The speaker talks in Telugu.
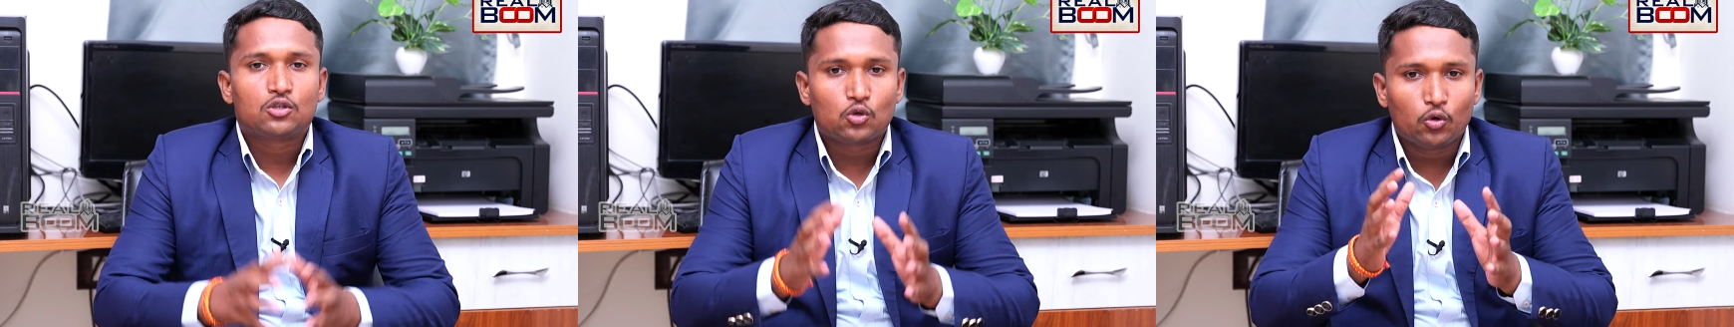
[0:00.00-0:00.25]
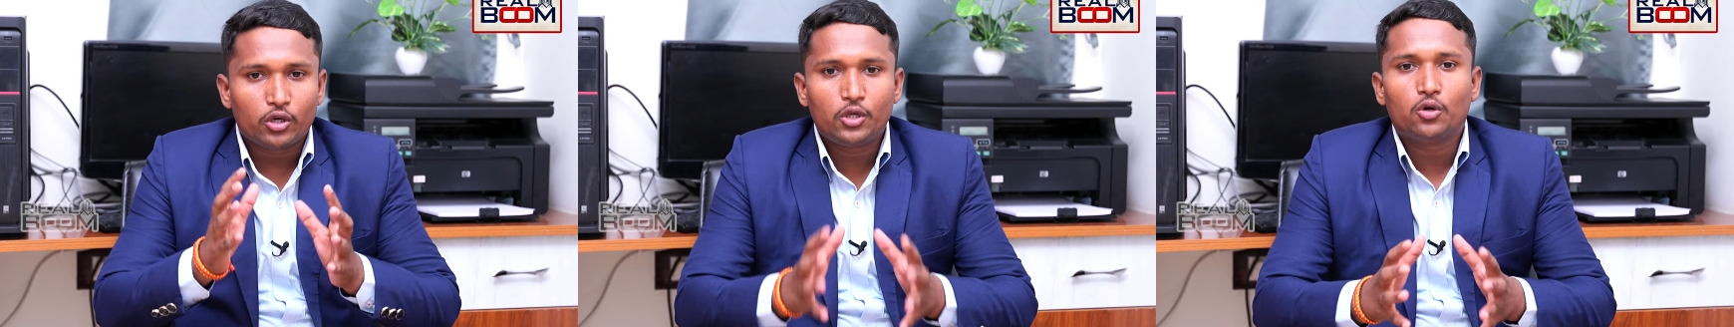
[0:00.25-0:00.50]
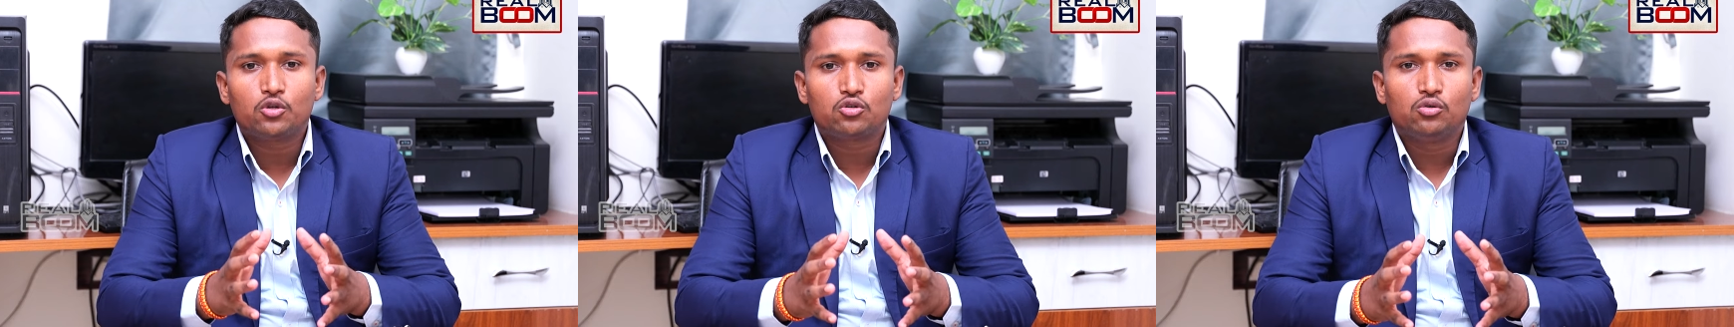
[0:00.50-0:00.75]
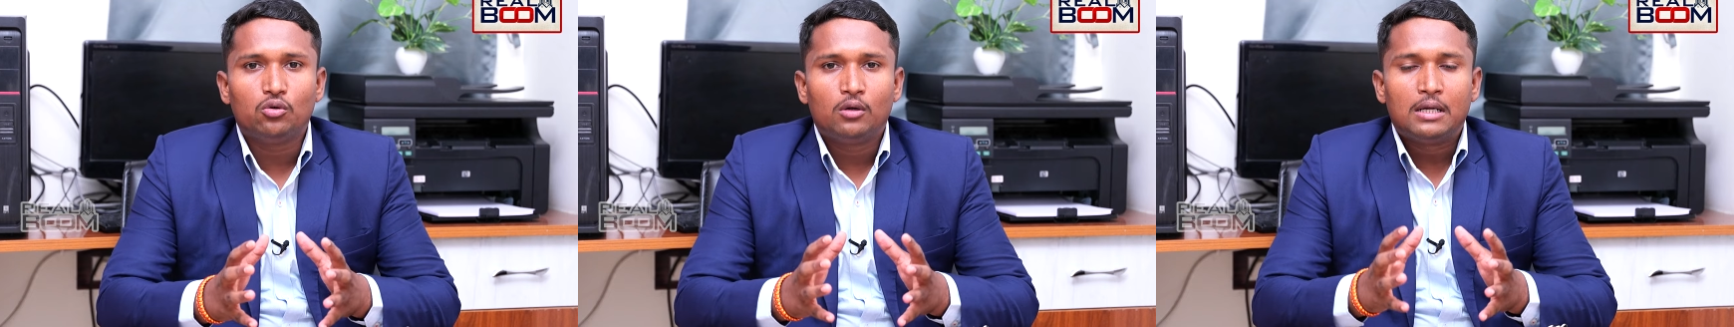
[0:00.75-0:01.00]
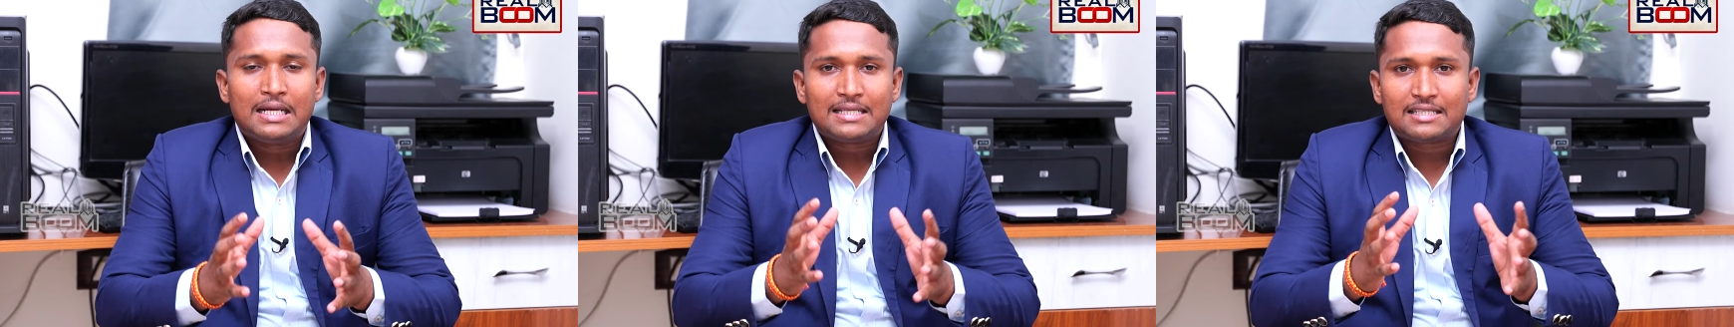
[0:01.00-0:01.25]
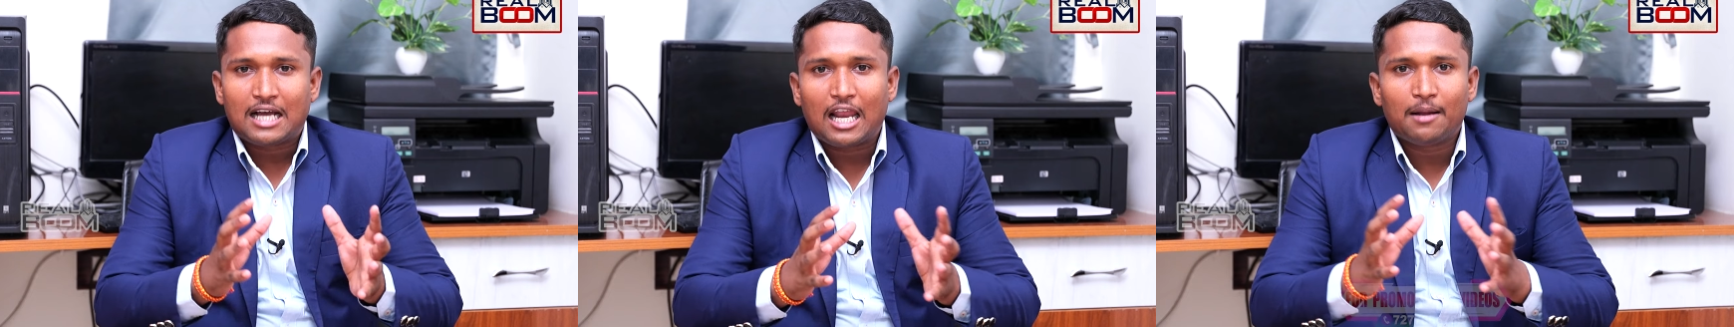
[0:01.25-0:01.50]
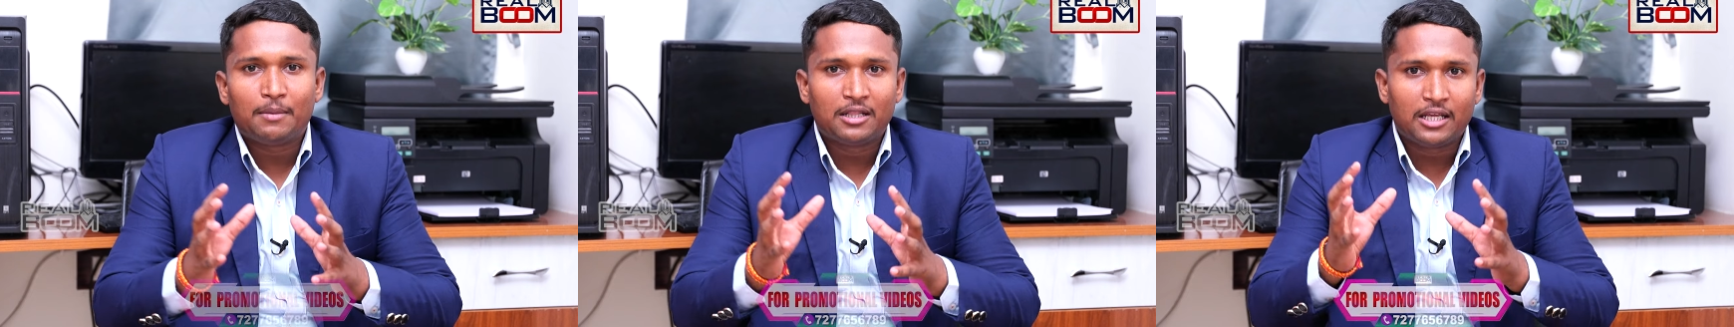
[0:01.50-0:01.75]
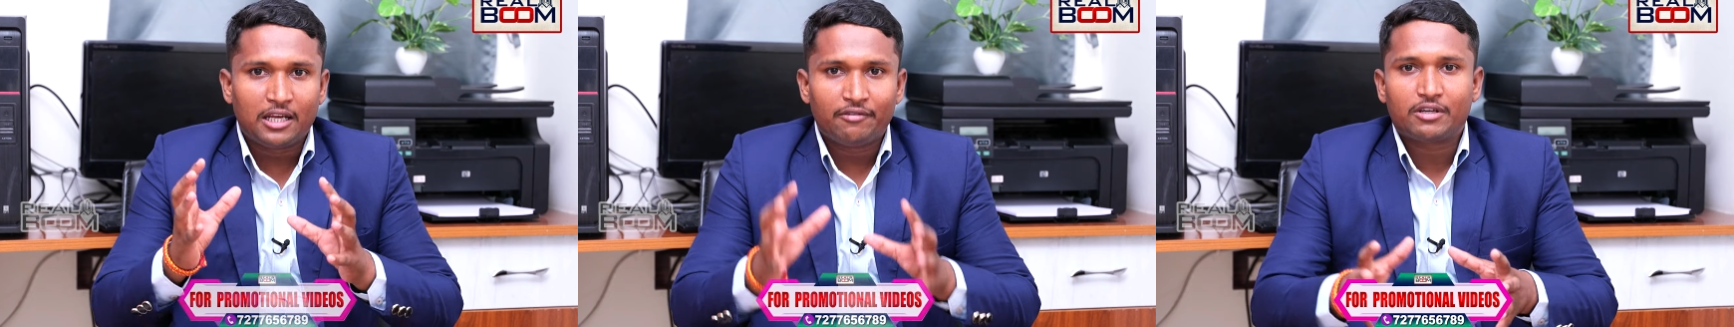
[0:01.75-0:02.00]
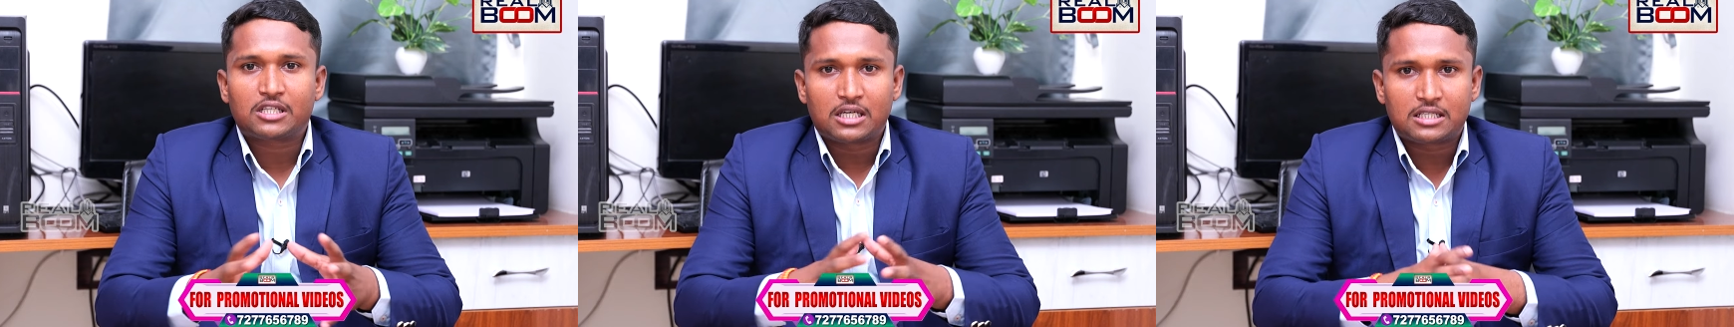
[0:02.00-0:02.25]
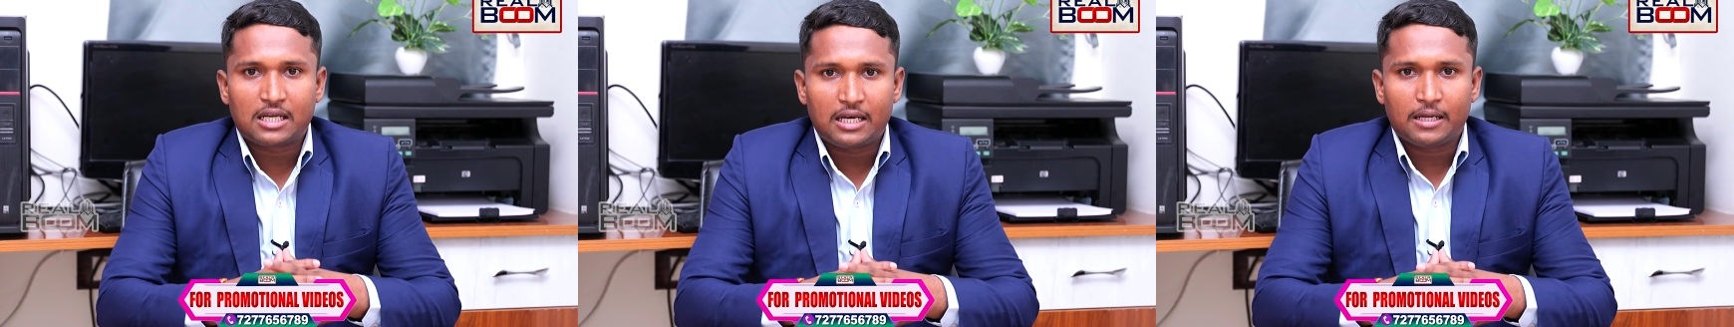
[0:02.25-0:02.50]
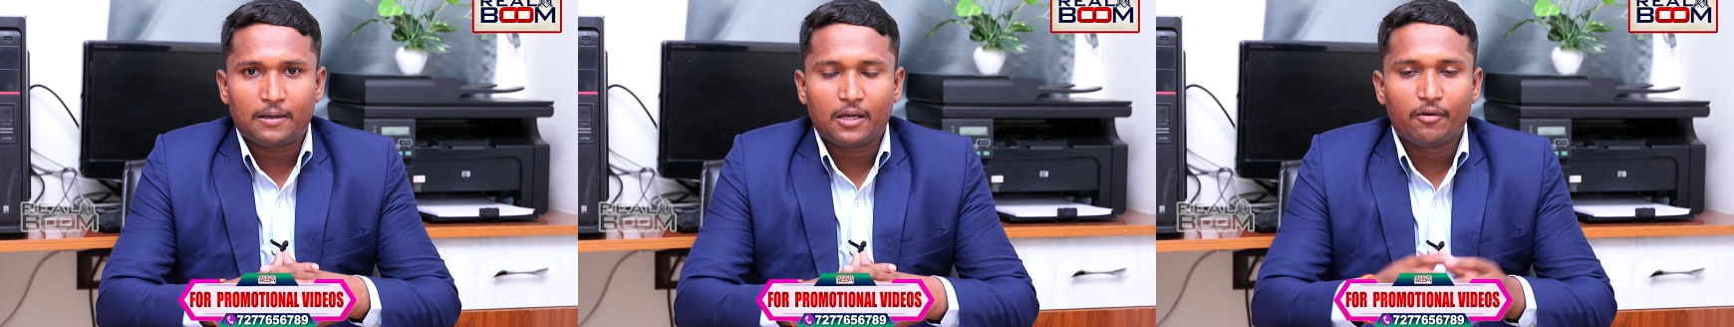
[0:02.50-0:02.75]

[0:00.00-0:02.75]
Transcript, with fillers: సో ఈరోజు చాలామంది ఇన్వెస్టర్స్ కానీ